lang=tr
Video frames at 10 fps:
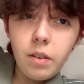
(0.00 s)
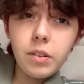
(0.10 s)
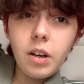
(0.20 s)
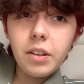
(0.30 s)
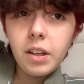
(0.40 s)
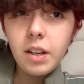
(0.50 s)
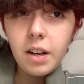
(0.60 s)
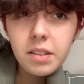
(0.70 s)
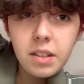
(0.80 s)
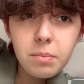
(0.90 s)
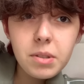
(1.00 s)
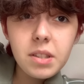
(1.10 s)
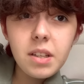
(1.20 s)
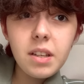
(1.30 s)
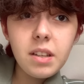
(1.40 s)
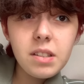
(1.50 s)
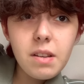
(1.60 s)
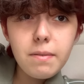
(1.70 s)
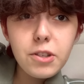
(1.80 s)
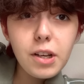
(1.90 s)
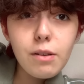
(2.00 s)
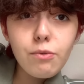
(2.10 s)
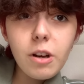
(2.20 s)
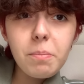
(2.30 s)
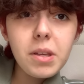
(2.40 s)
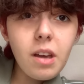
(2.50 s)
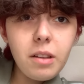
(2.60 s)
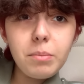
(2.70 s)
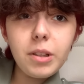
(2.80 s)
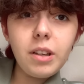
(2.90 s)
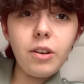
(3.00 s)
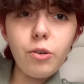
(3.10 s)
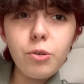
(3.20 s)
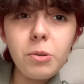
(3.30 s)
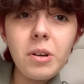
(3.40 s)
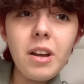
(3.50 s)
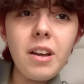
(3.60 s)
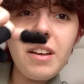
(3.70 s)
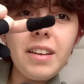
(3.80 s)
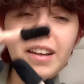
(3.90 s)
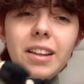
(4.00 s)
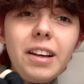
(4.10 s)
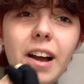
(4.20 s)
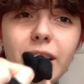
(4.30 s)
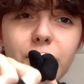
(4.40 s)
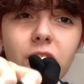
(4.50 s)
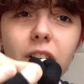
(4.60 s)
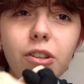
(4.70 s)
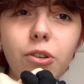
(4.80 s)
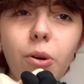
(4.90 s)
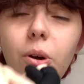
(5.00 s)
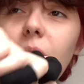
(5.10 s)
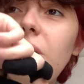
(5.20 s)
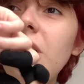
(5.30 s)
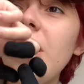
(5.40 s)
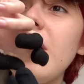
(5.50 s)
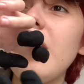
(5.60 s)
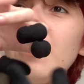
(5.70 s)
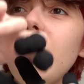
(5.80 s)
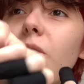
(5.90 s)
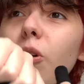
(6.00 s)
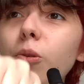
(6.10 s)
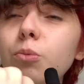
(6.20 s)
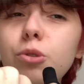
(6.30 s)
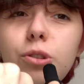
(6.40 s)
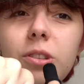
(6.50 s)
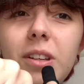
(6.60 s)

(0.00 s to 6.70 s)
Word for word: Evet ana karakterimizde sevecek en ufak bir yan bile yok. İllegal işe giriyor ölmüş